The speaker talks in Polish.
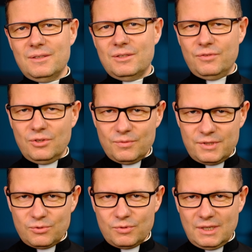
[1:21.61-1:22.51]
Drwią z
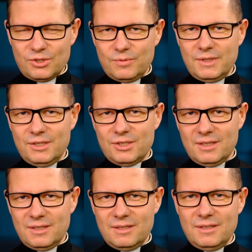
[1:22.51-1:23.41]
Jezusa
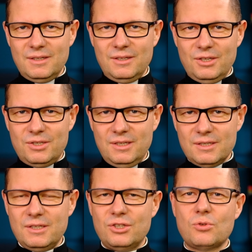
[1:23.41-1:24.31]
żołnierze. Jeśli
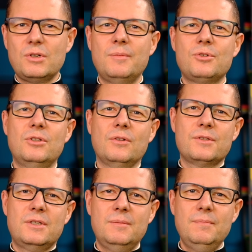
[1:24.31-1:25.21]
jesteś królem
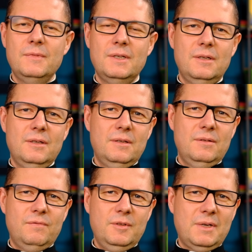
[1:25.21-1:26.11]
żydowskim,
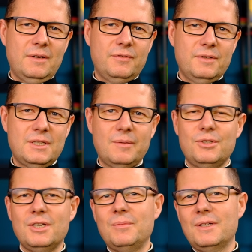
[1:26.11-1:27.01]
wybaw sam
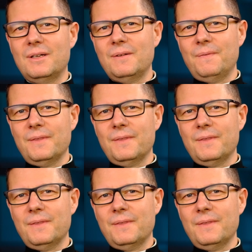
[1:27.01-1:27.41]
siebie.